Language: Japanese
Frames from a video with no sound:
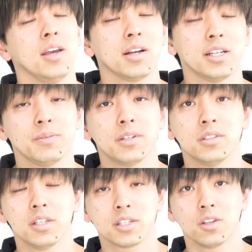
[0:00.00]
が始まる
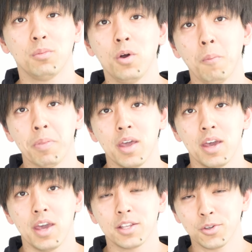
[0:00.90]
んですけども、
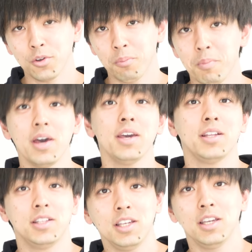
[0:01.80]
えー、その
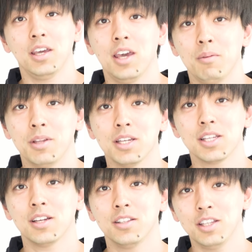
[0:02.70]
前に、えー、皆
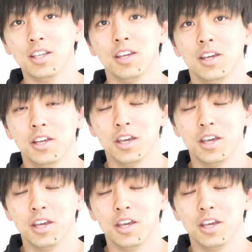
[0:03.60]
さんに、